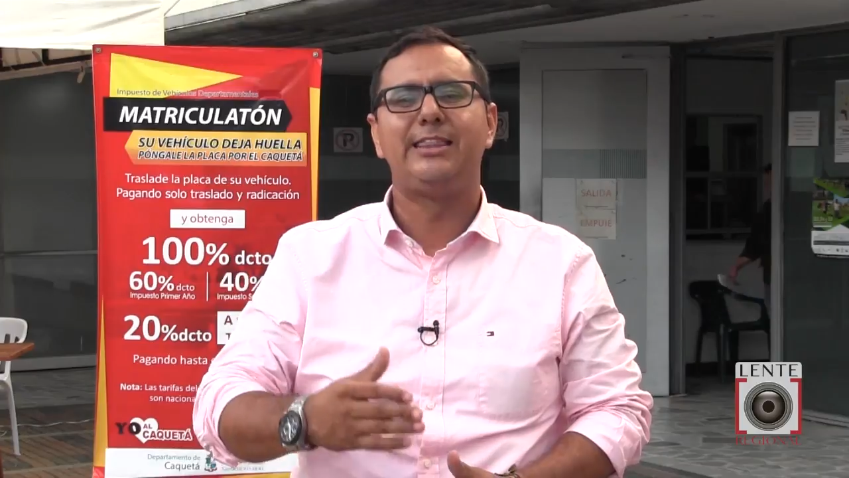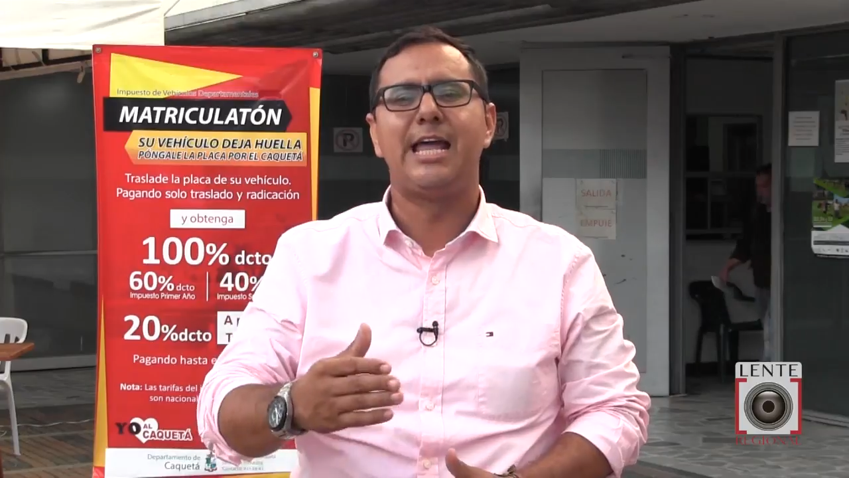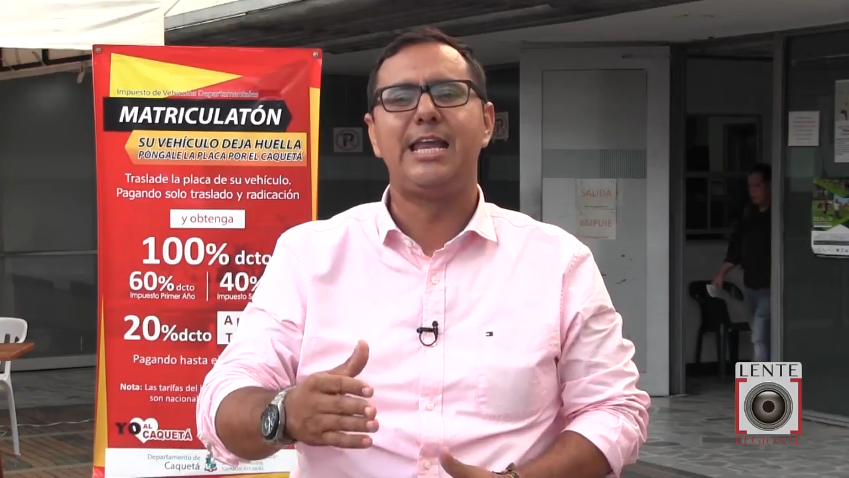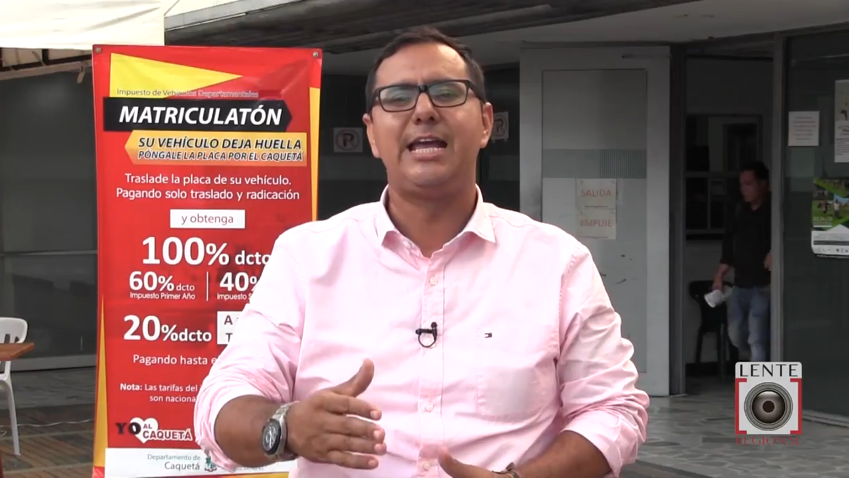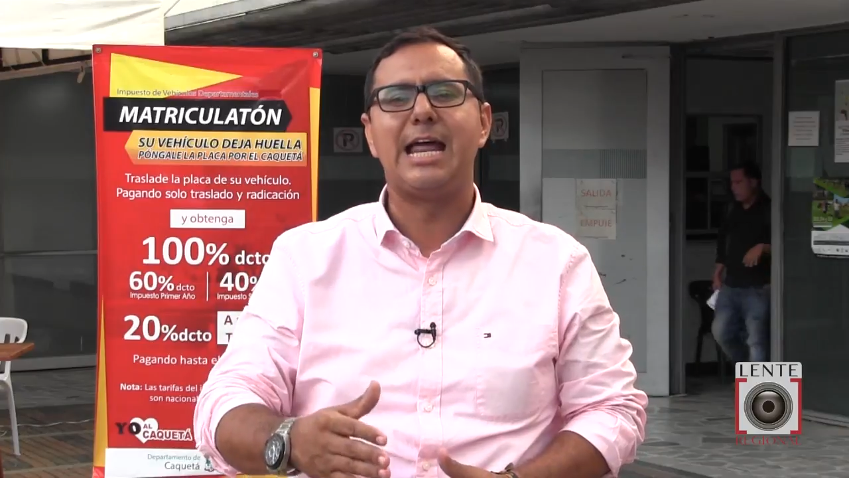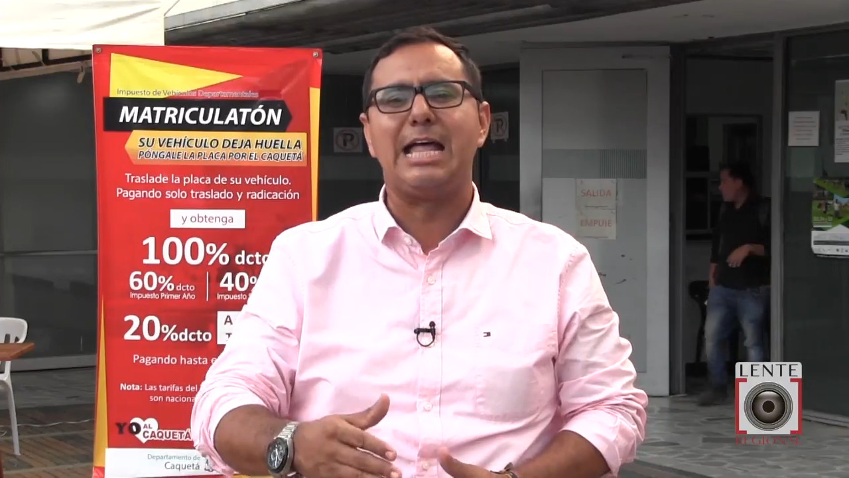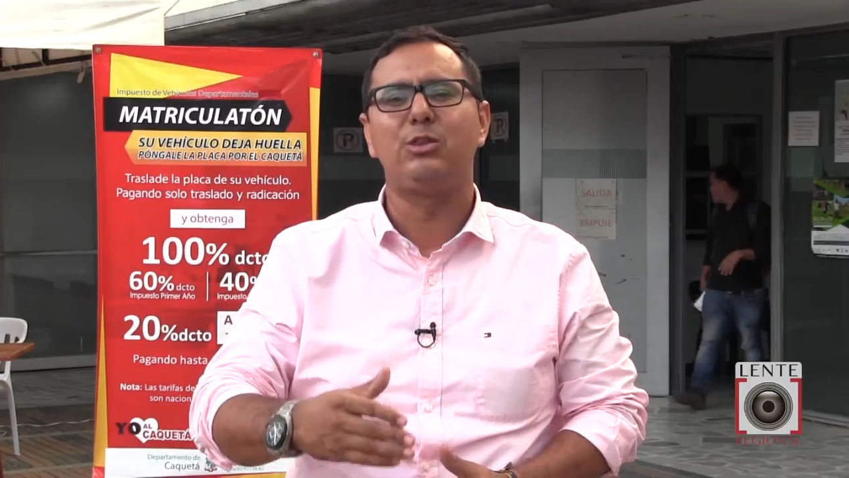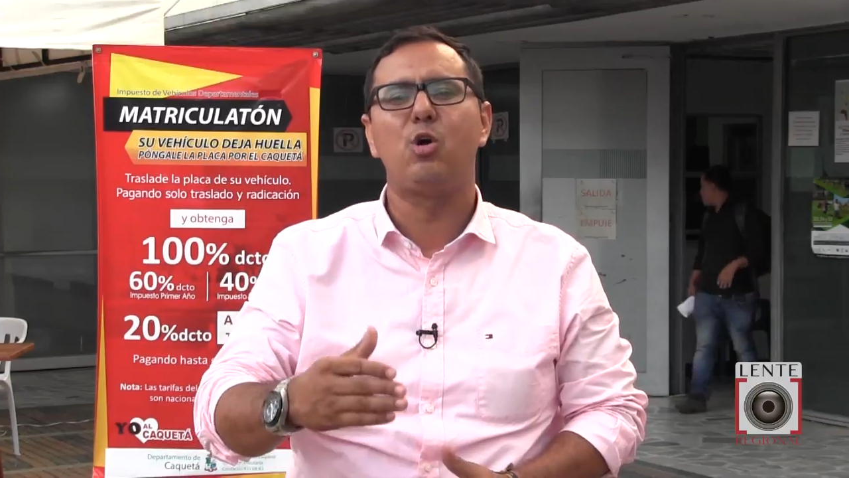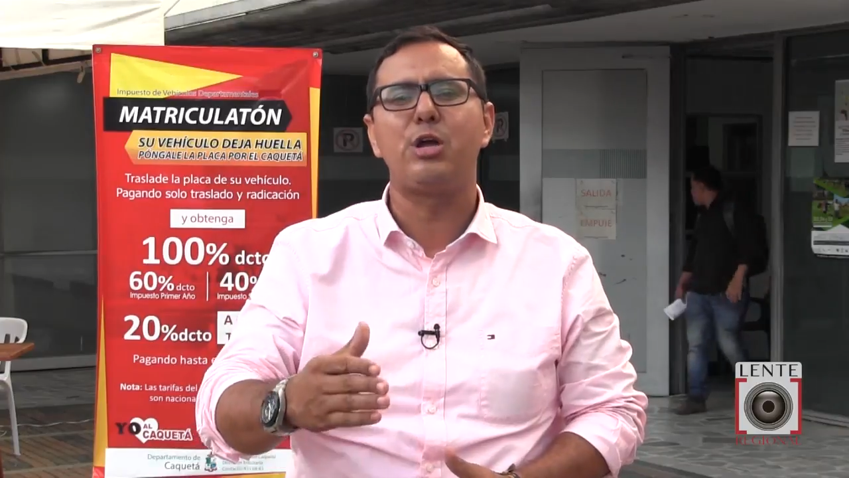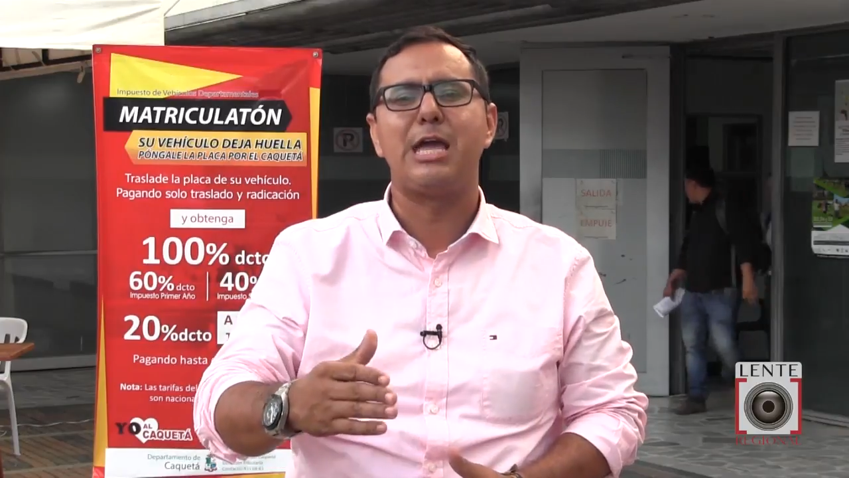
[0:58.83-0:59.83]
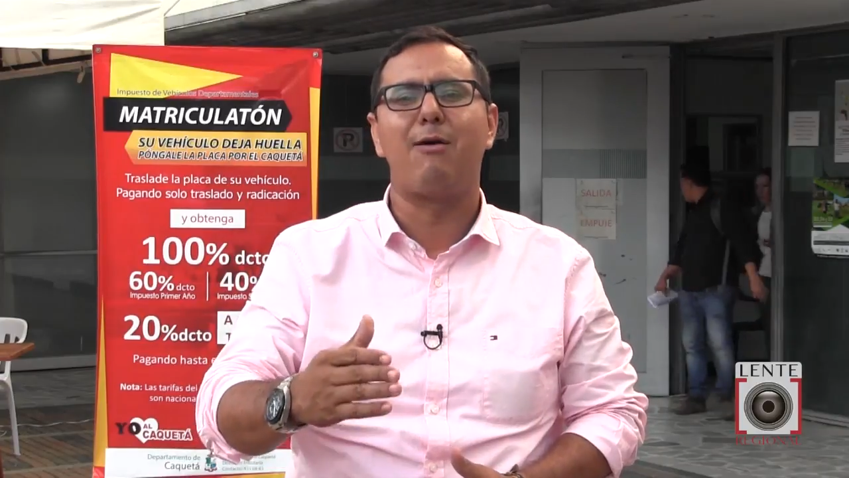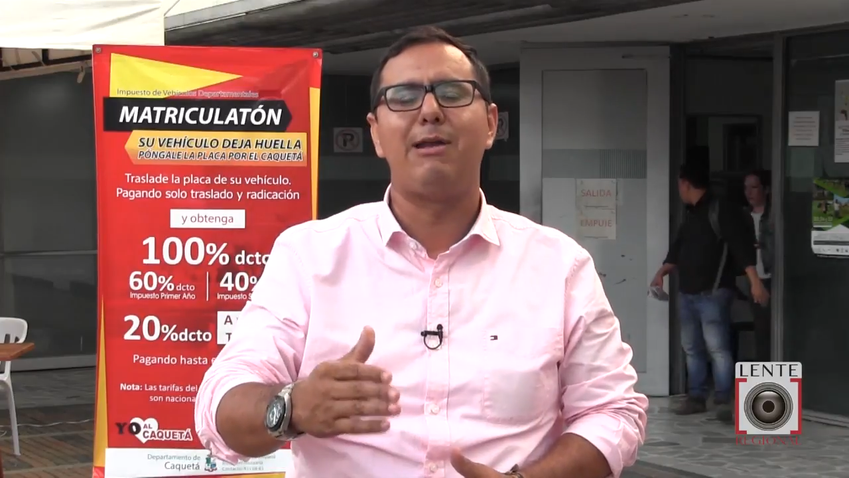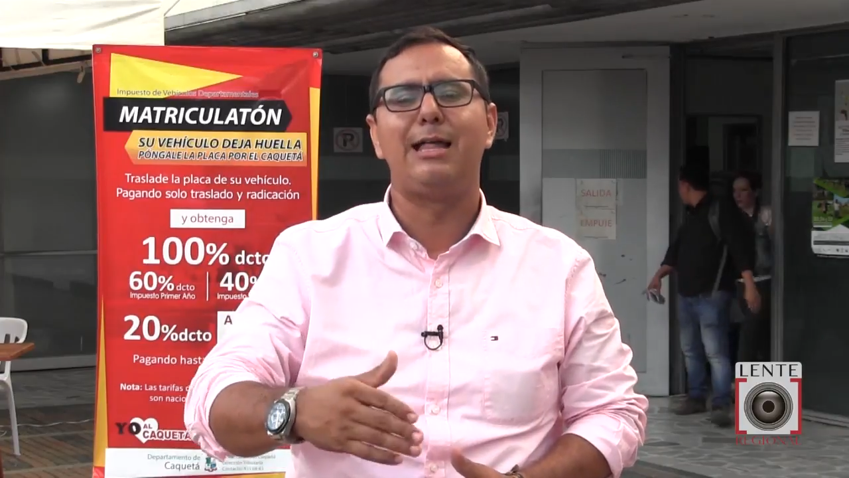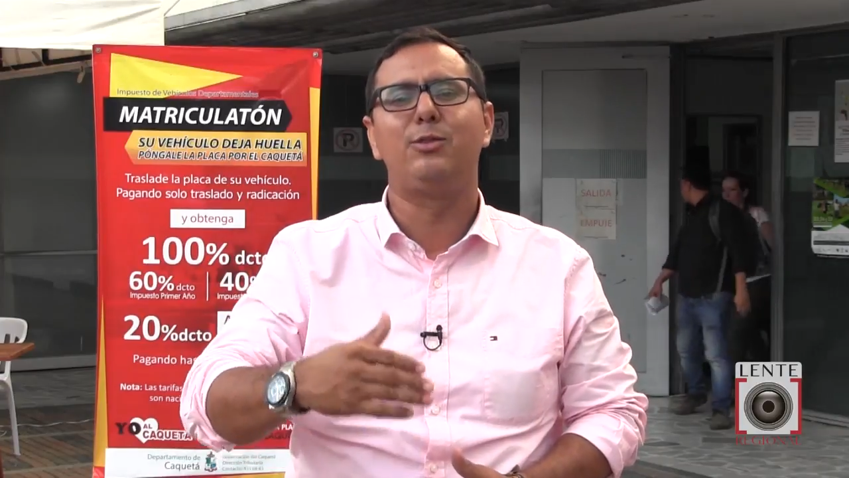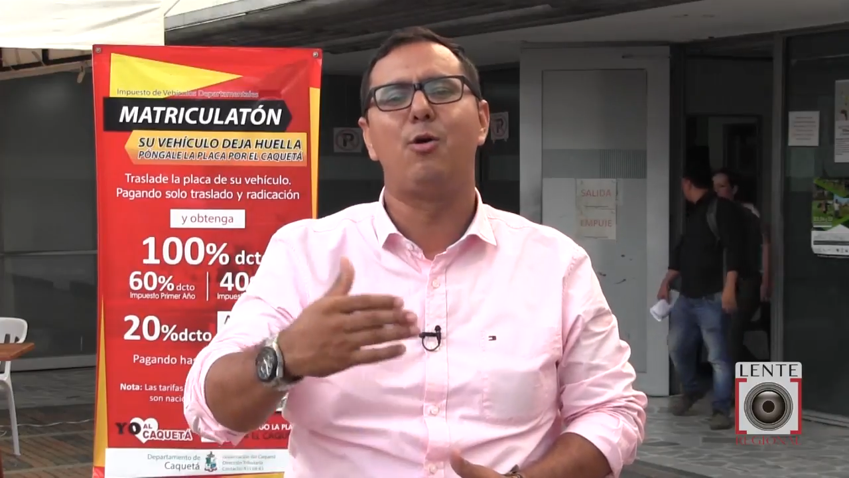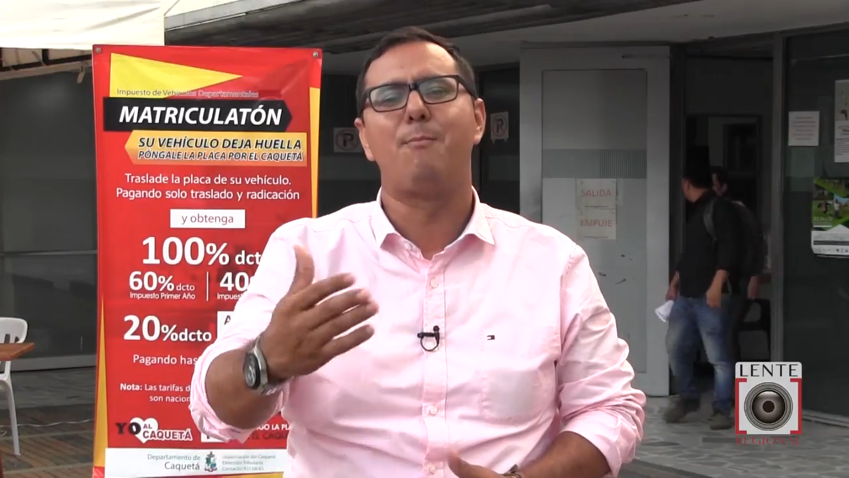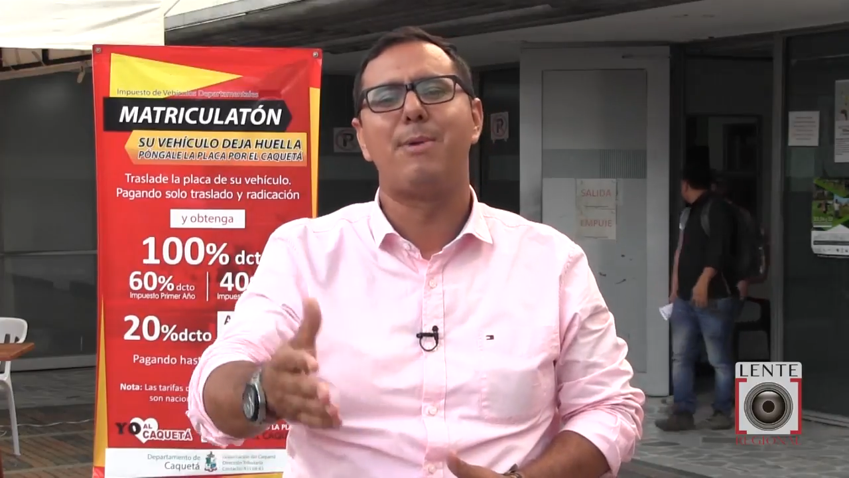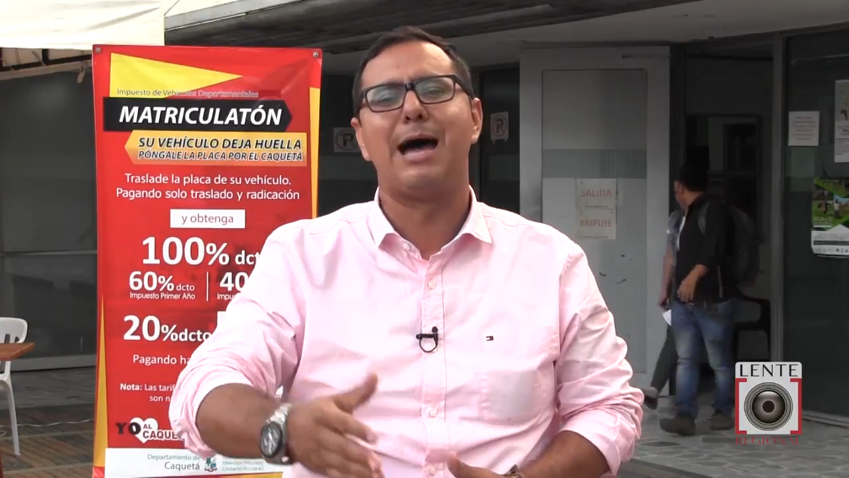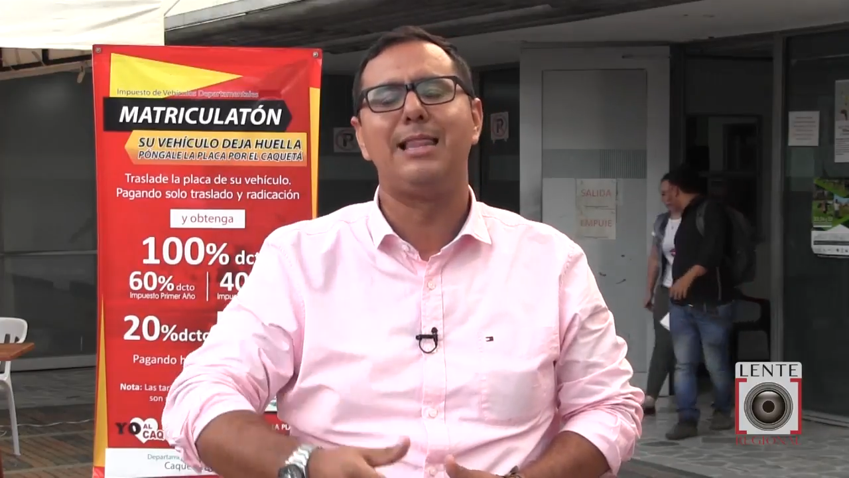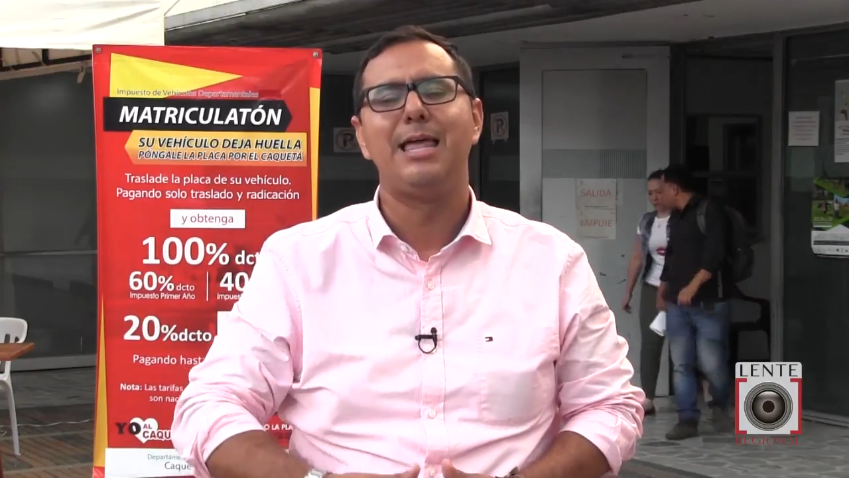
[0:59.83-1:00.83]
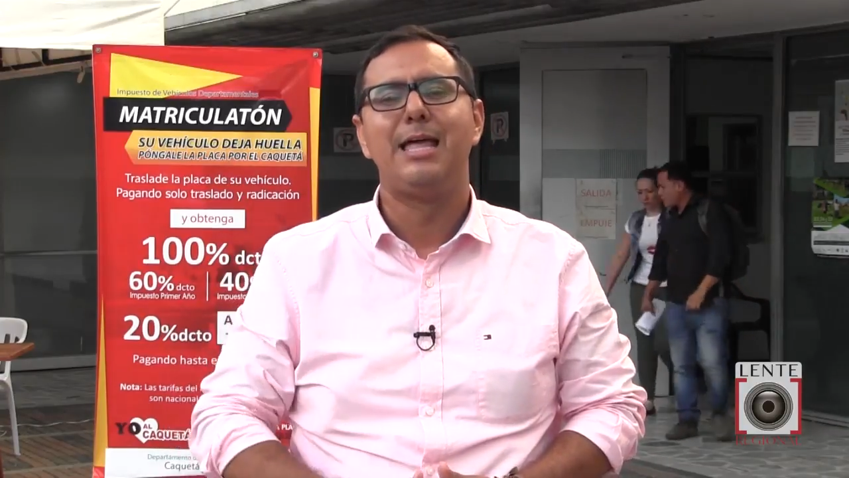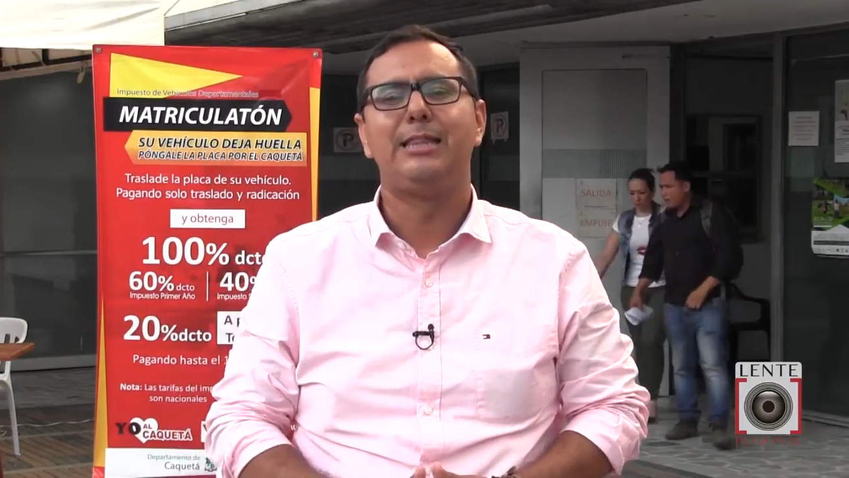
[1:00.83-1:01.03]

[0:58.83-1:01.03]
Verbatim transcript: denigrando y hablando mal